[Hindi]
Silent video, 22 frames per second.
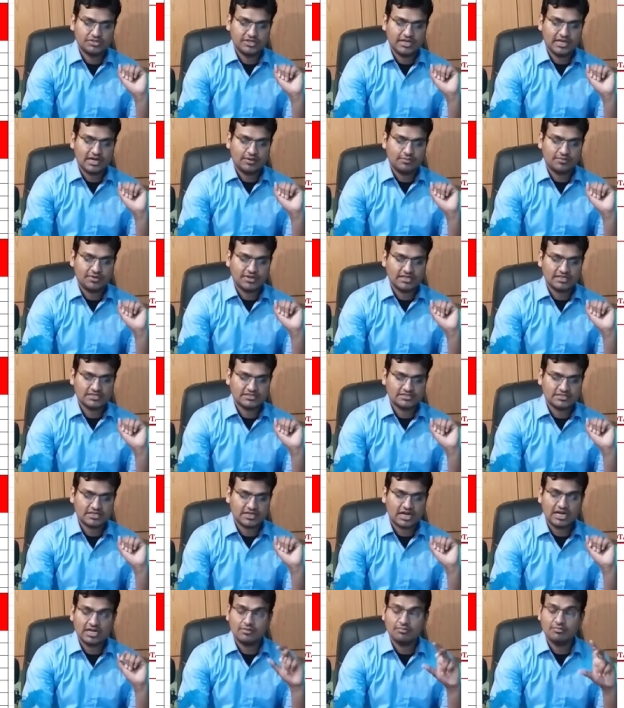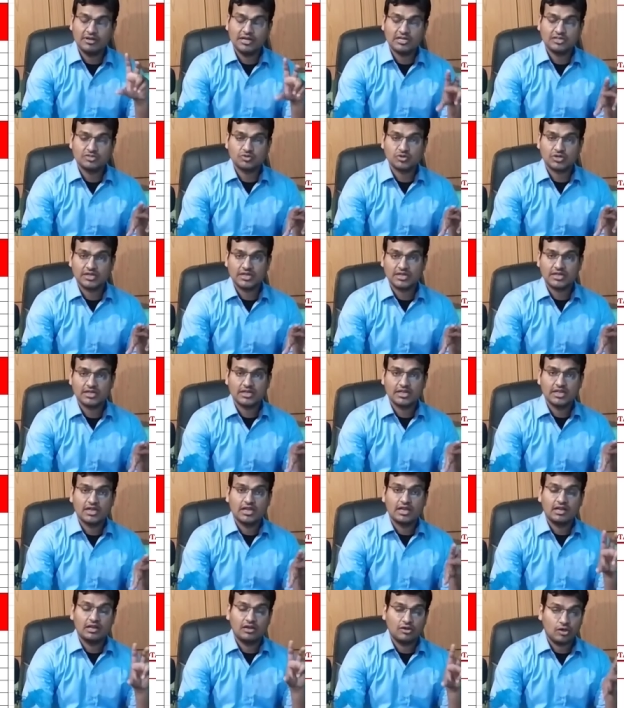ये आपके साठ मिनट जो है
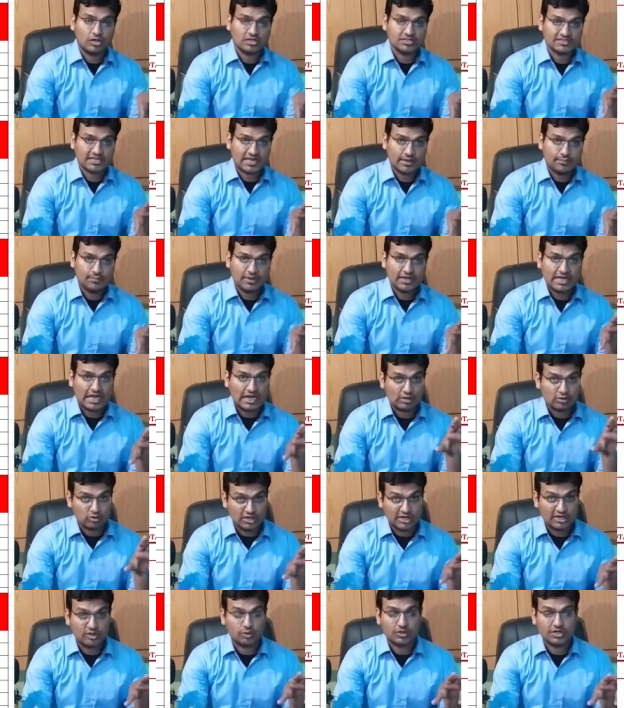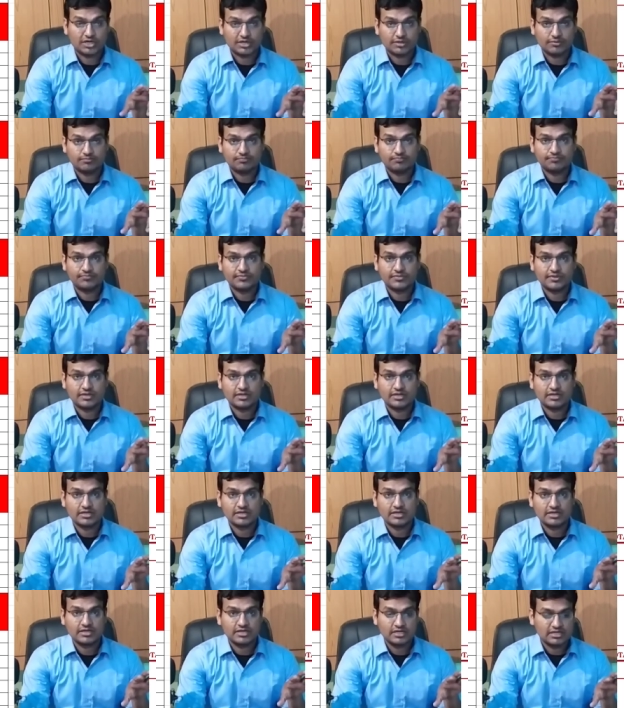लॉस टाइम में कैलकुलेट होंगे
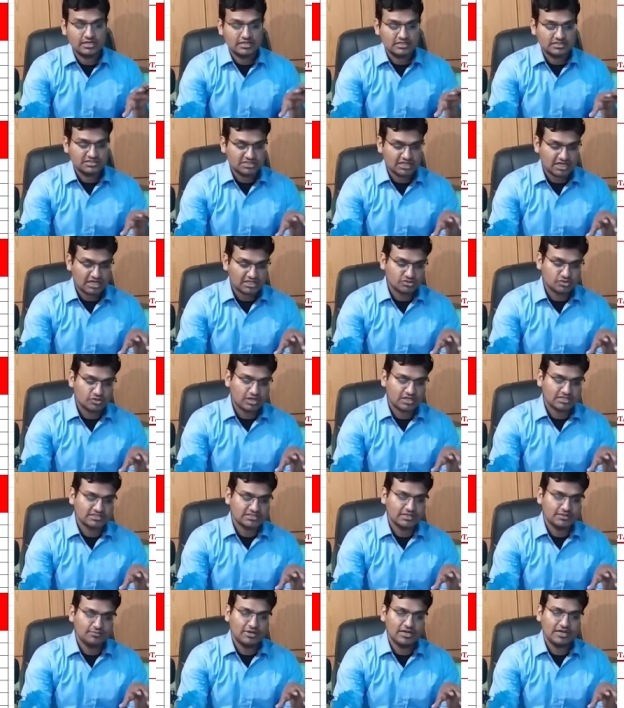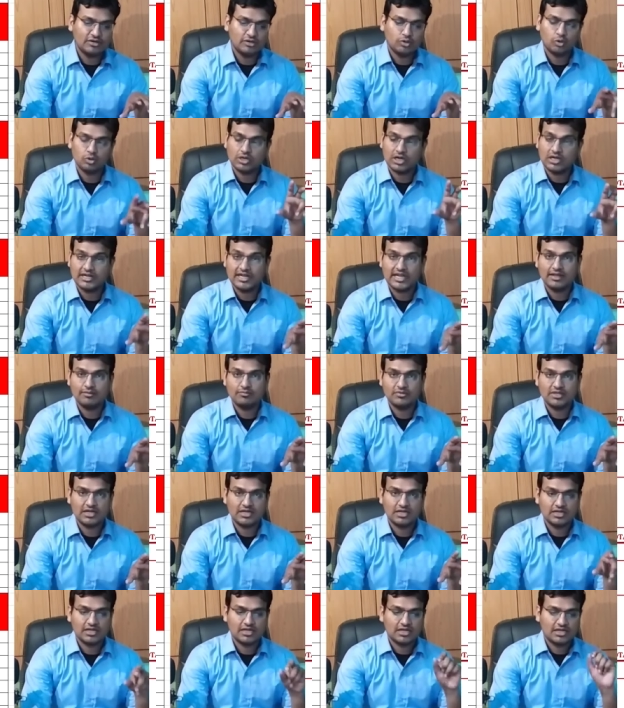चार सौ अस्सी मिनट टोटल टाइम
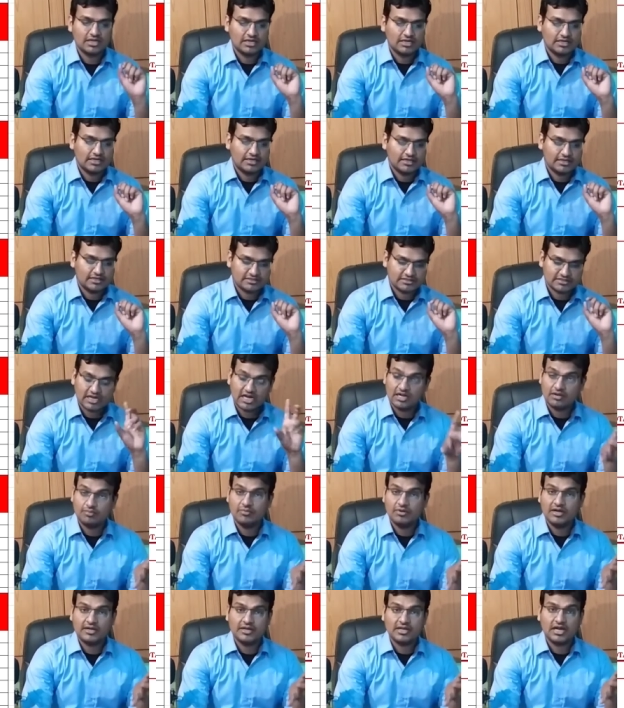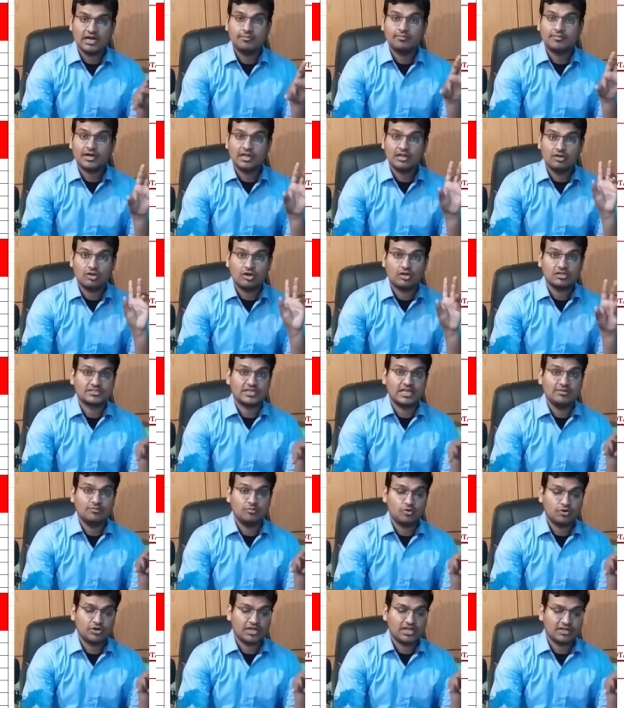था साठ मिनट का आपका लॉस
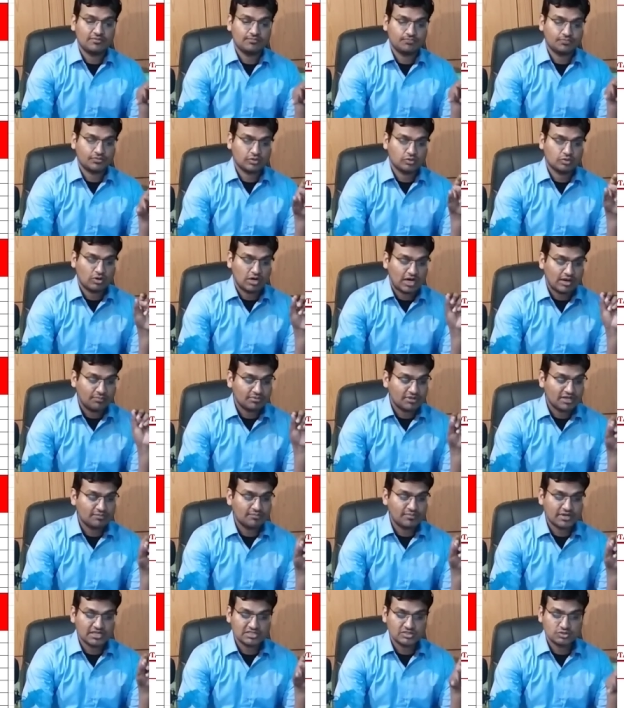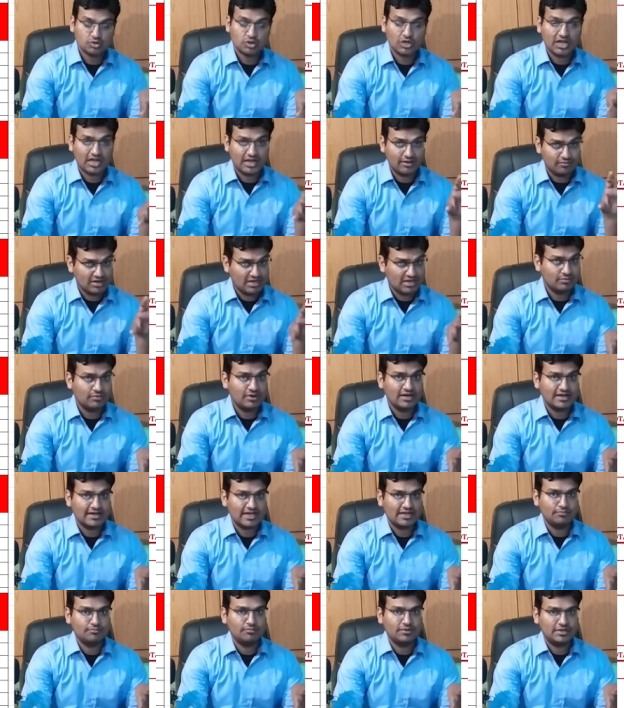टाइम हो गया तो आपके पास जो अवेलेबल
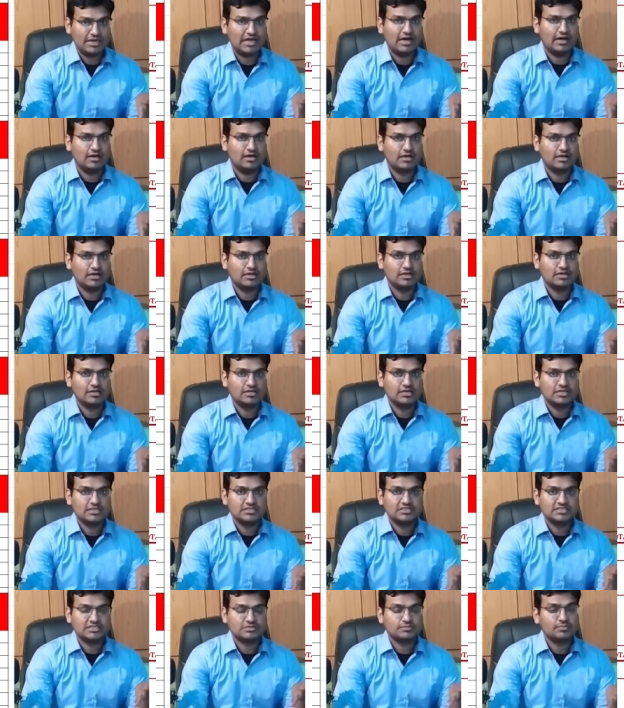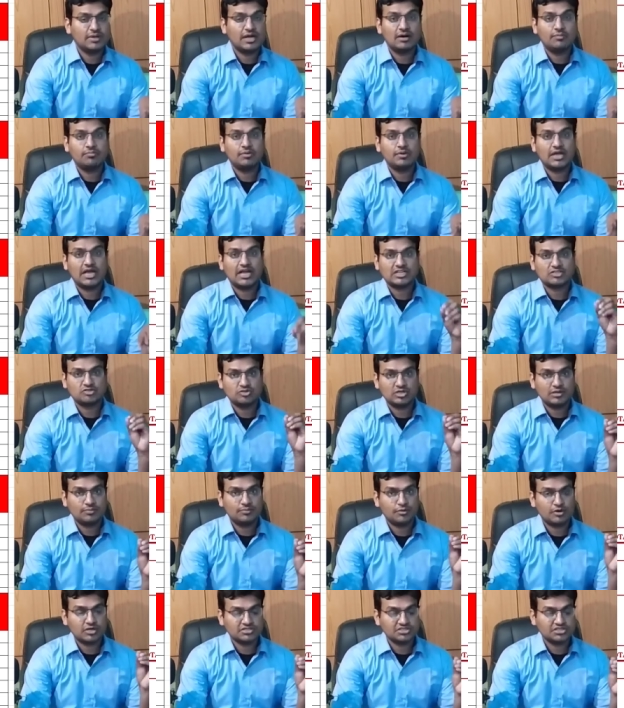टाइम मिला जिसमें आप एक्चुअल
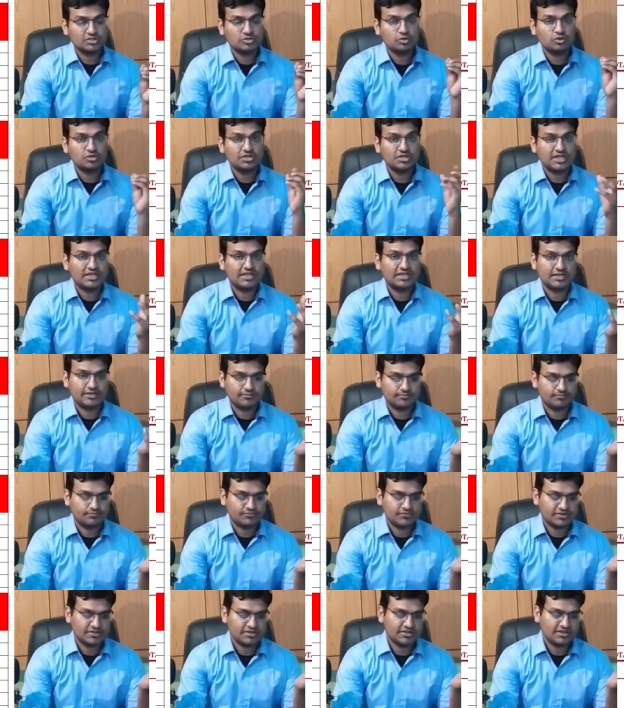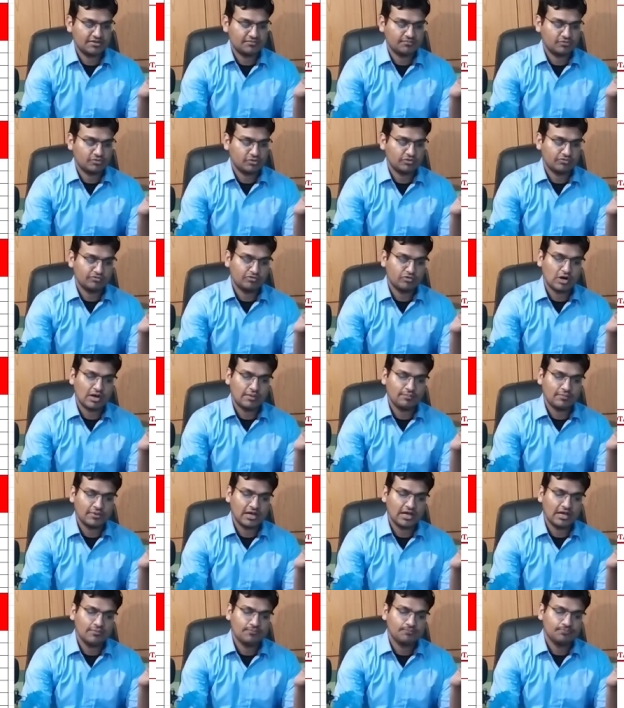प्रोडक्शन को देंगे ठीक है तो वो
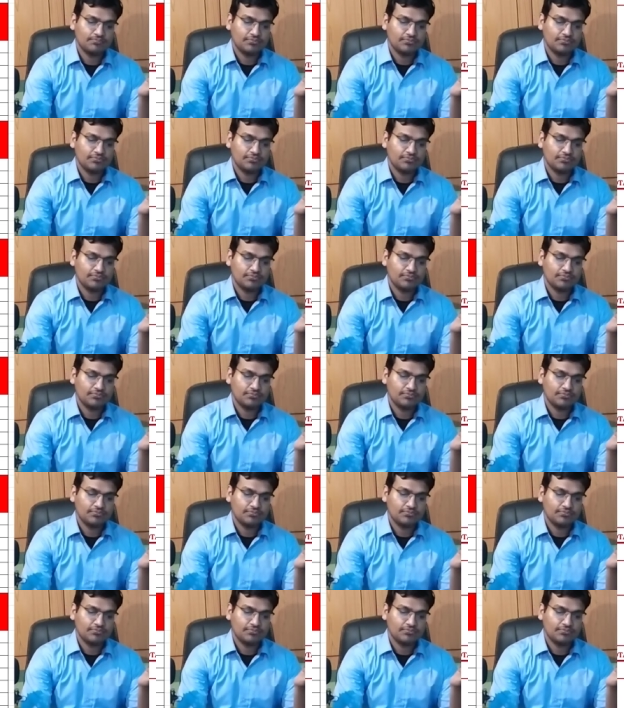आपका